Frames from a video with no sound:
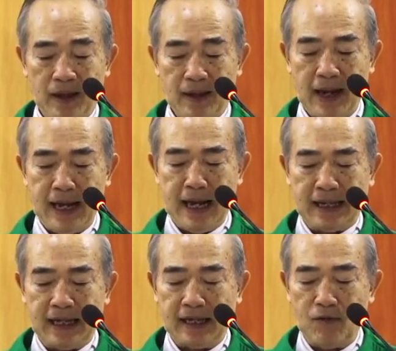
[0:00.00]
đây là
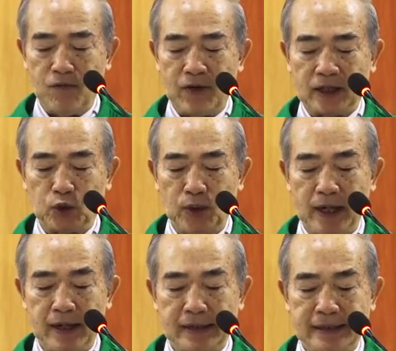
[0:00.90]
những công việc tuy
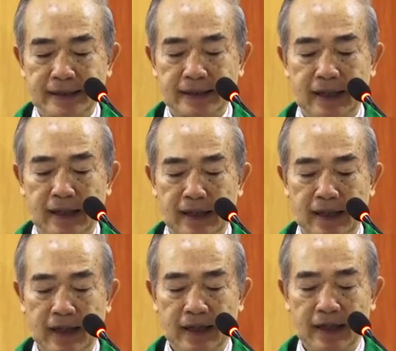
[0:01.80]
đơn sơ
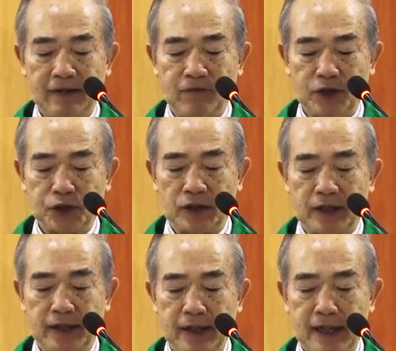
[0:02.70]
nhưng với sự
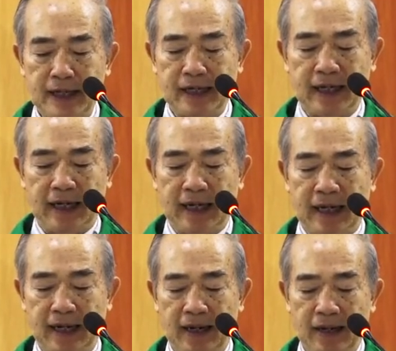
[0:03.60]
kiên
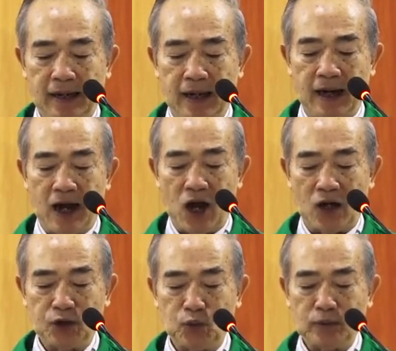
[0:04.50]
trì nhờ
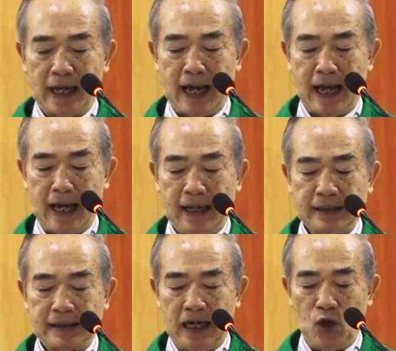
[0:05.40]
đó chúng ta
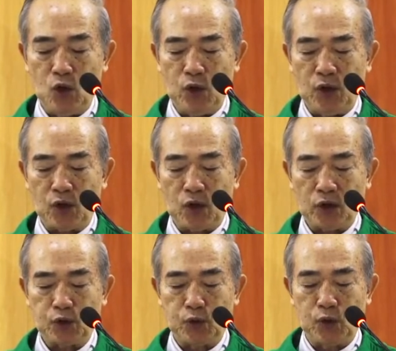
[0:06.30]
sẽ luôn
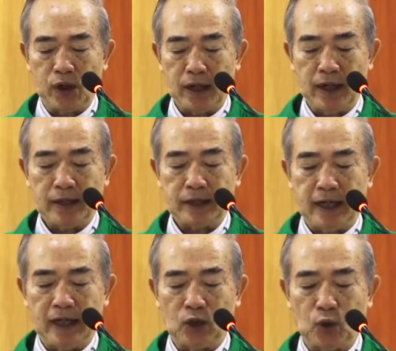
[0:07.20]
có chúa
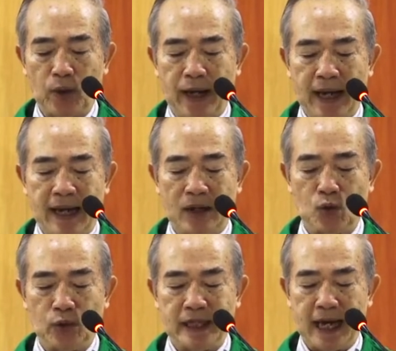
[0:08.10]
trên thuyền
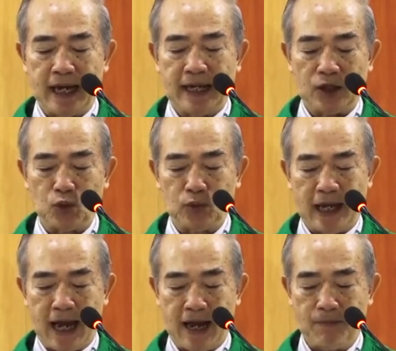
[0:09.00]
của gia đình chúng
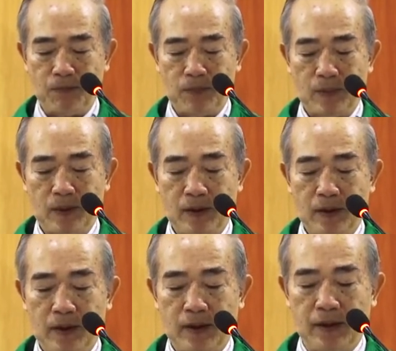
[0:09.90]
ta
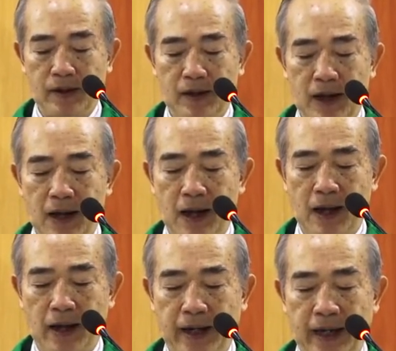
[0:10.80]
như
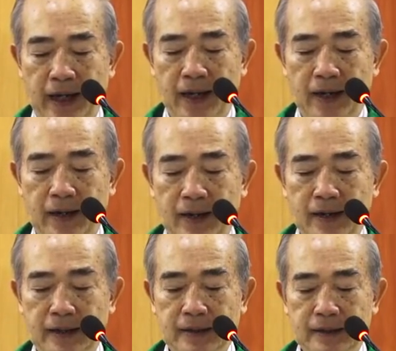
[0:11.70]
lời
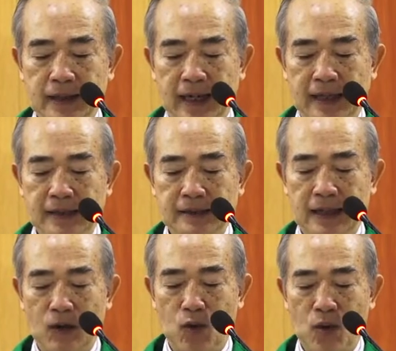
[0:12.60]
đức thánh
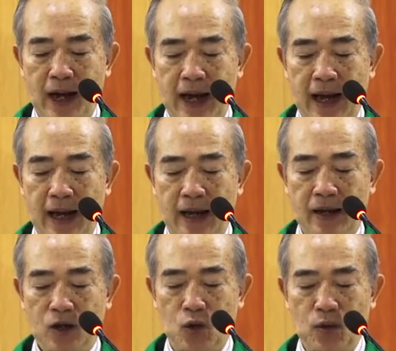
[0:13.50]
giáo hoàng
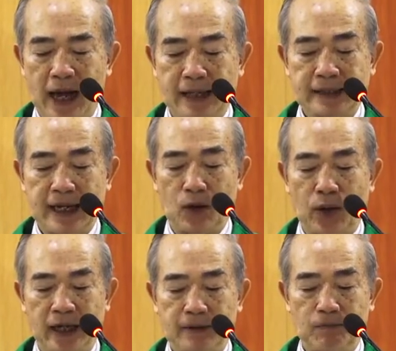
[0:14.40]
cũng đã xa quyết